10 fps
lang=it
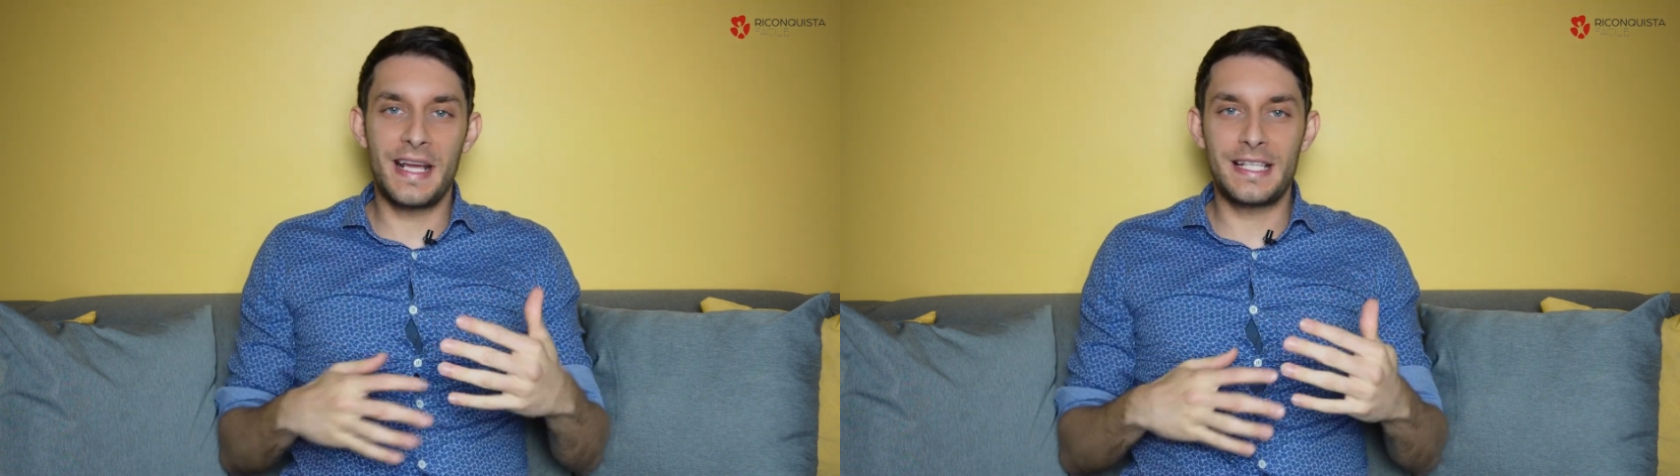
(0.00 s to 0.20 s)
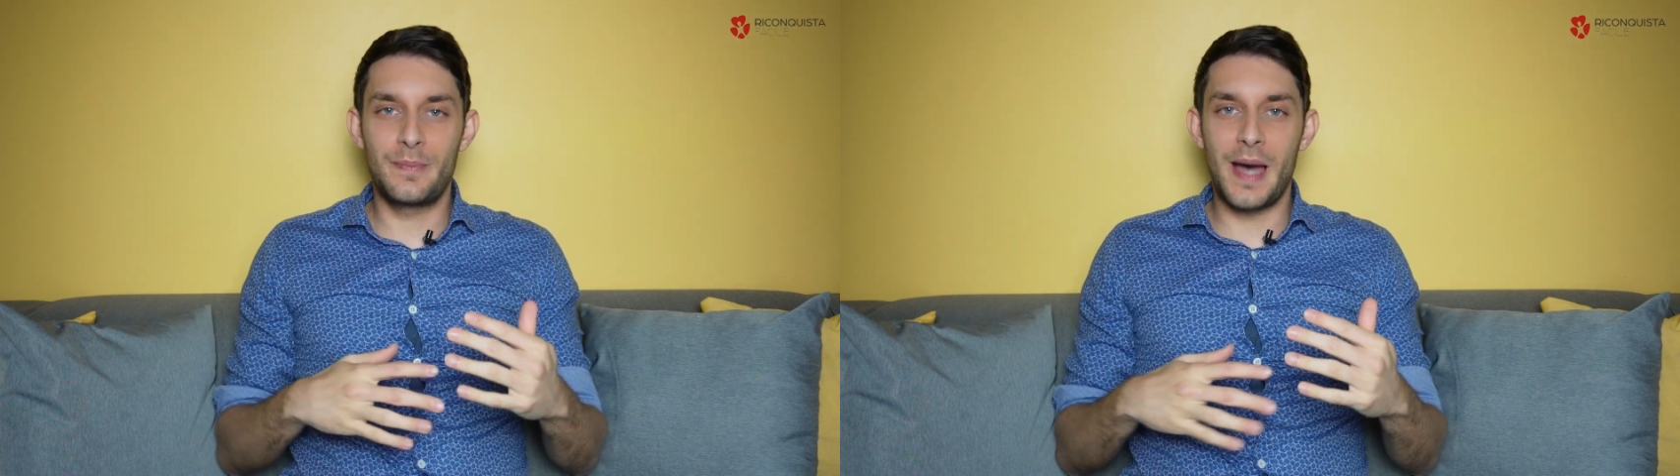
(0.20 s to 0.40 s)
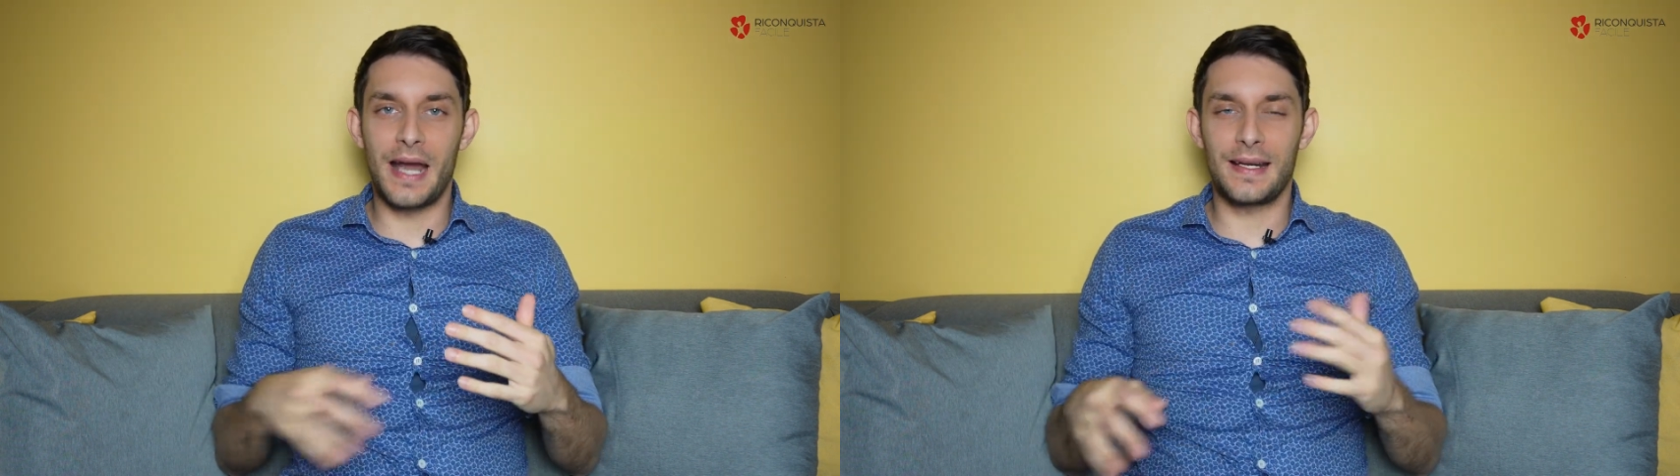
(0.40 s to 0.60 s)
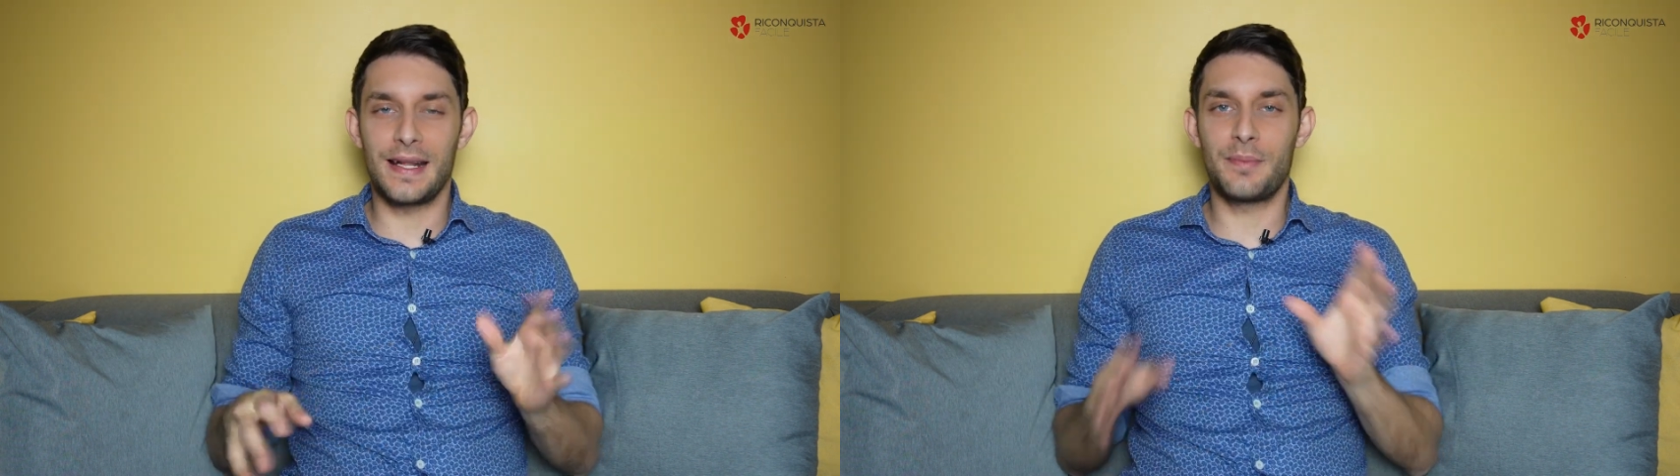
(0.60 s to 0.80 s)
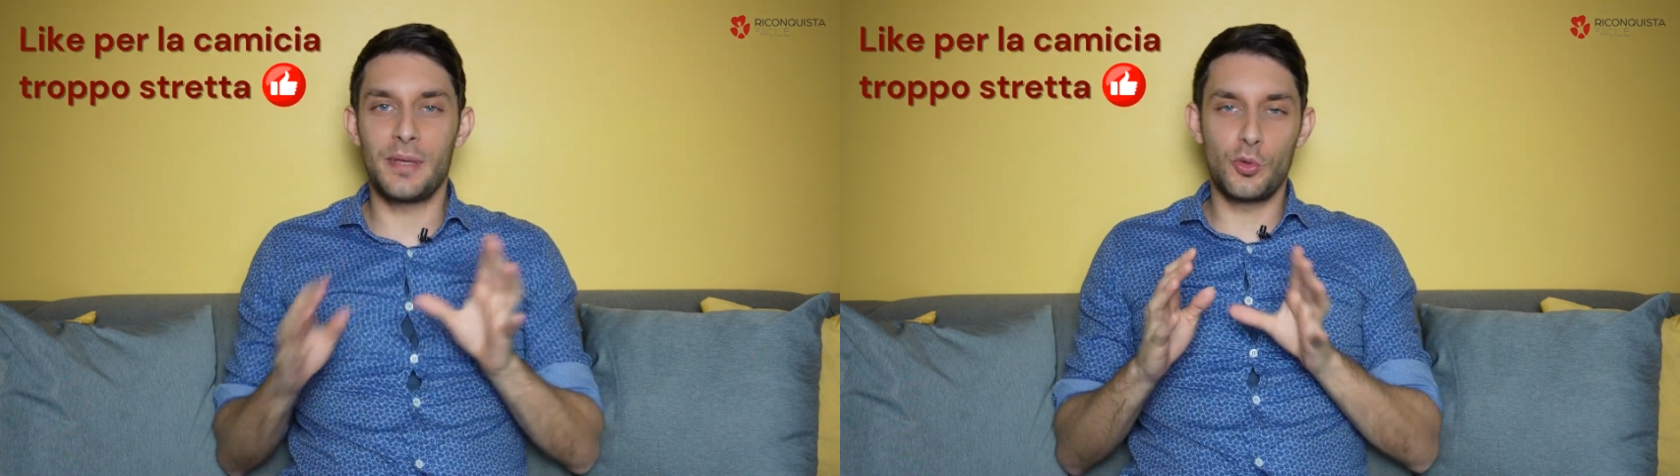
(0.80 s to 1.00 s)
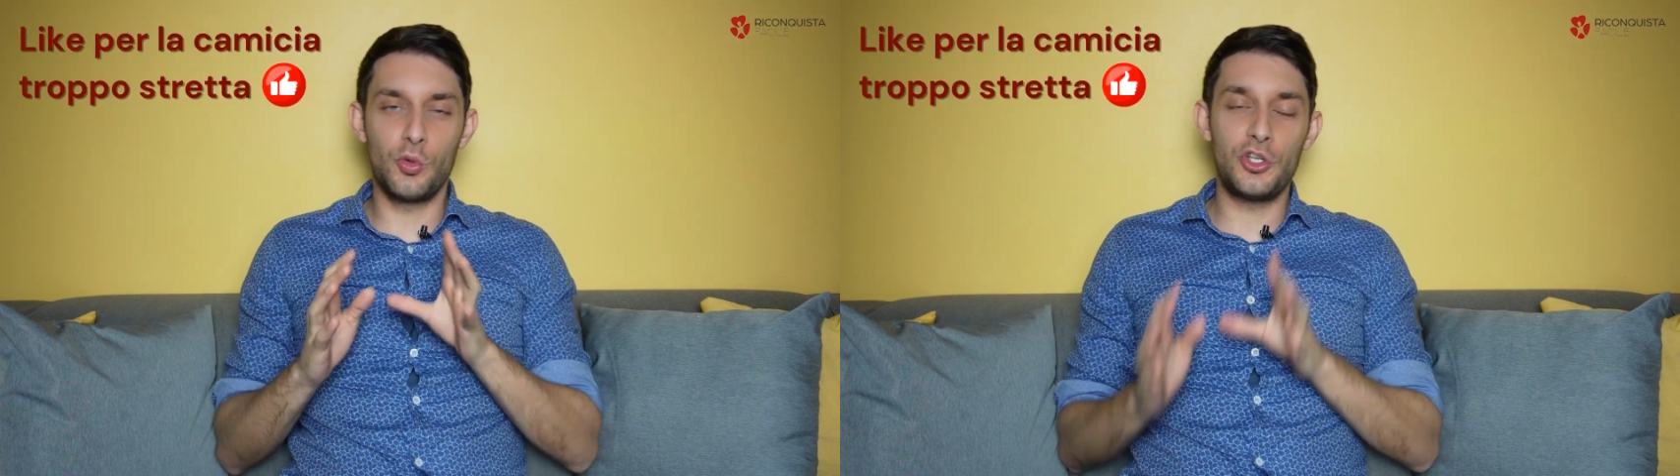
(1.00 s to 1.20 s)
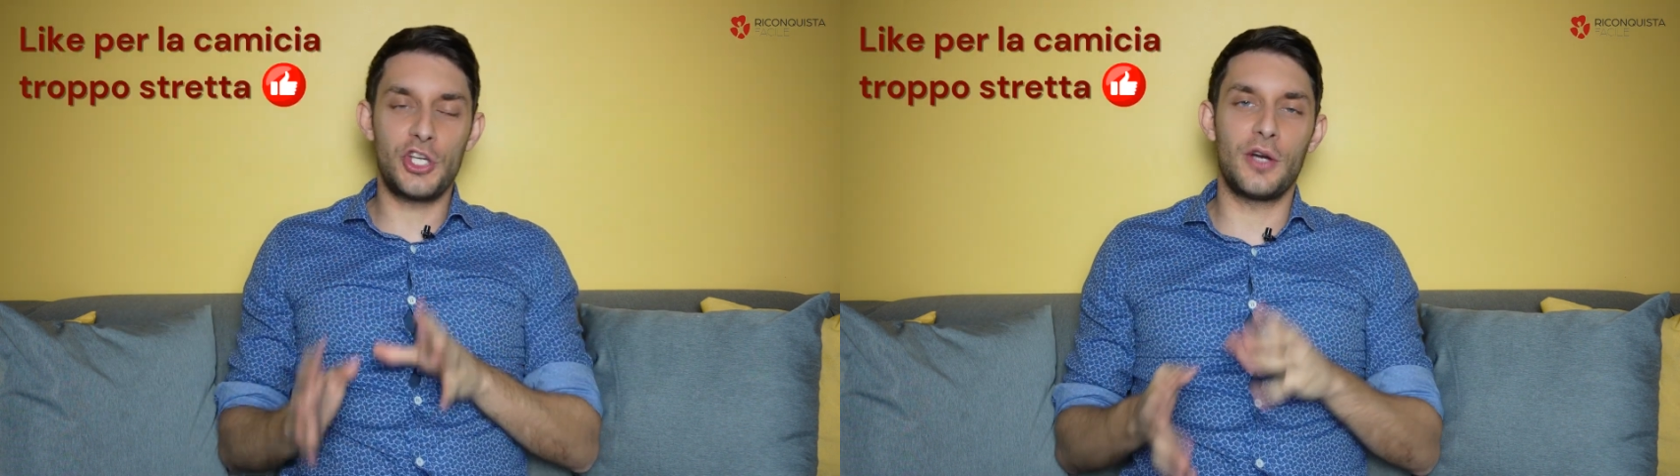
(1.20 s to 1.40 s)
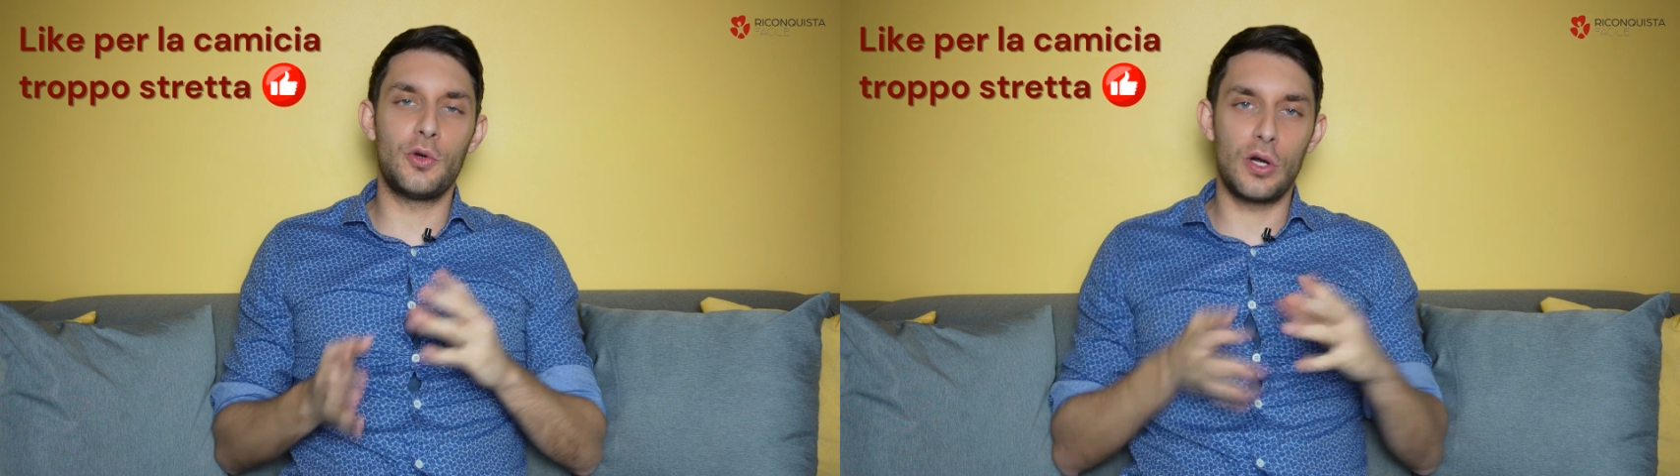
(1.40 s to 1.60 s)
ex partner per cui
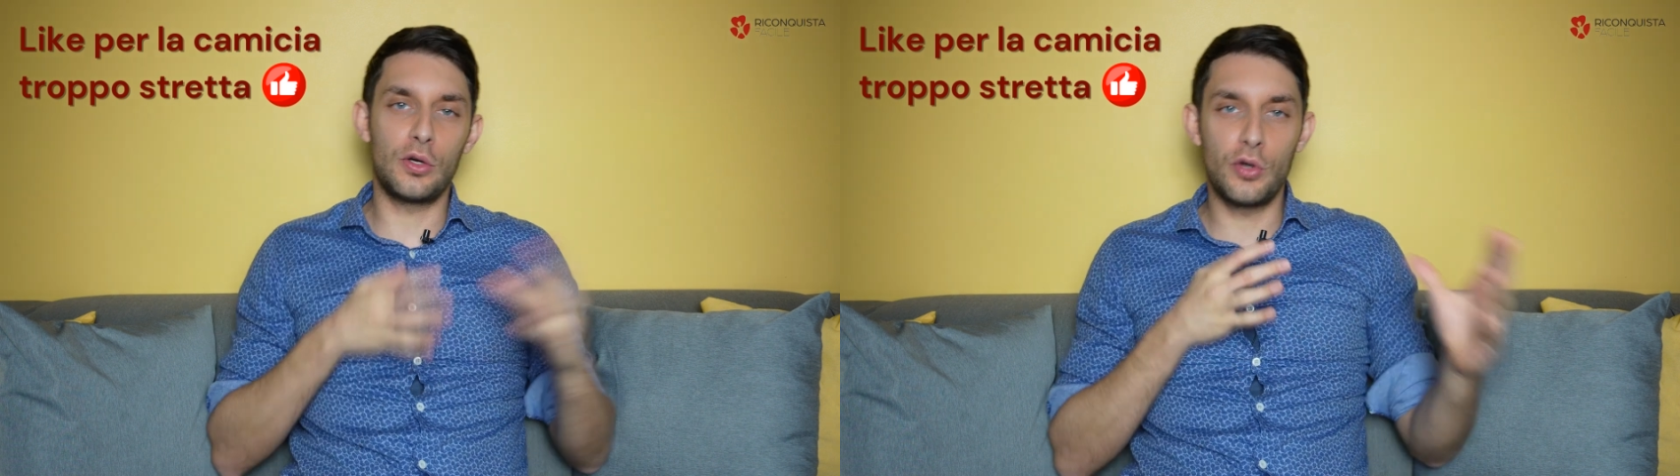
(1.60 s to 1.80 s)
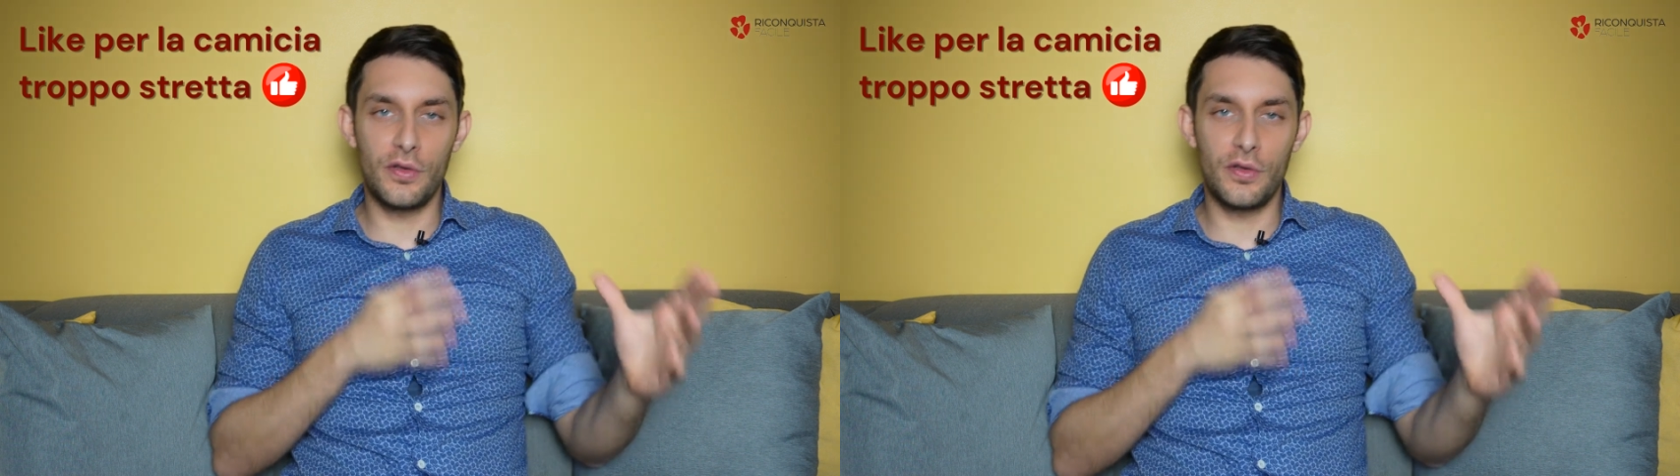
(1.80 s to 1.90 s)
c'è ancora un